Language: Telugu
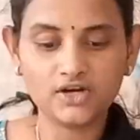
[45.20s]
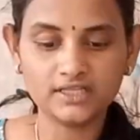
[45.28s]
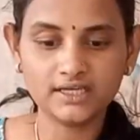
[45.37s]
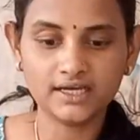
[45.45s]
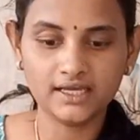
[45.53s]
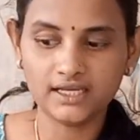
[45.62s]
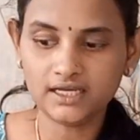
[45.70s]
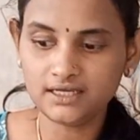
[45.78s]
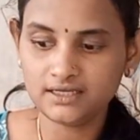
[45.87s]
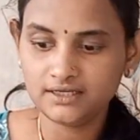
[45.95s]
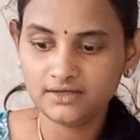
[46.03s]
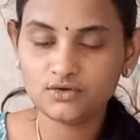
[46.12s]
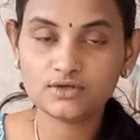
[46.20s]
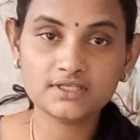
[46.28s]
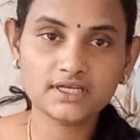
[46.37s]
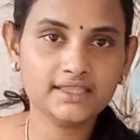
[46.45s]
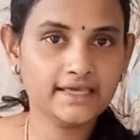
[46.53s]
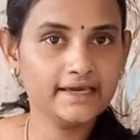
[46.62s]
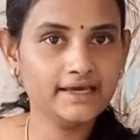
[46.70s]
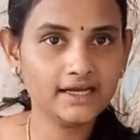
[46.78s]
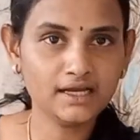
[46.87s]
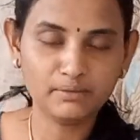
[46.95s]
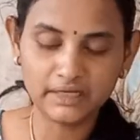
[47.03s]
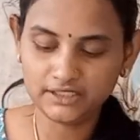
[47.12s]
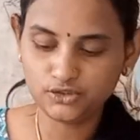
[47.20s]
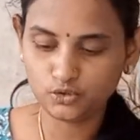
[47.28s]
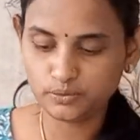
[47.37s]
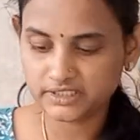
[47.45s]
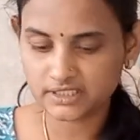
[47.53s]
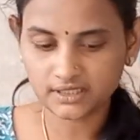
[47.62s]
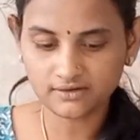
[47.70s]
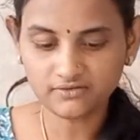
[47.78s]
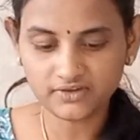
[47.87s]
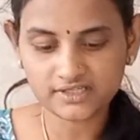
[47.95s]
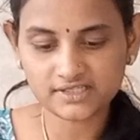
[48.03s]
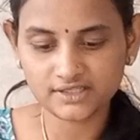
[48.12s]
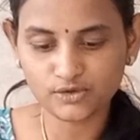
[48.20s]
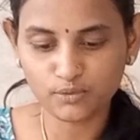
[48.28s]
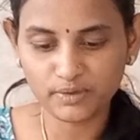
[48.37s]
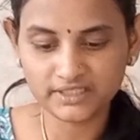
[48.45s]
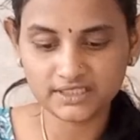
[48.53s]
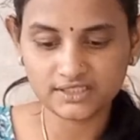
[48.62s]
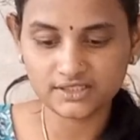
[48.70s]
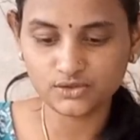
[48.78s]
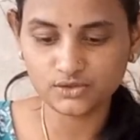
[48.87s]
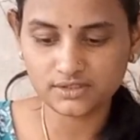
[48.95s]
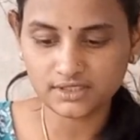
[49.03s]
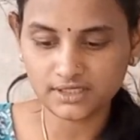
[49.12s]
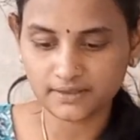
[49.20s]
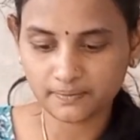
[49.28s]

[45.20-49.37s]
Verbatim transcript: అర్థం కాల ఒకసారి దగ్గరగా మళ్ళీ చూపిస్తాను ఫస్ట్ ఇది ఓపెన్ చేసి చూసి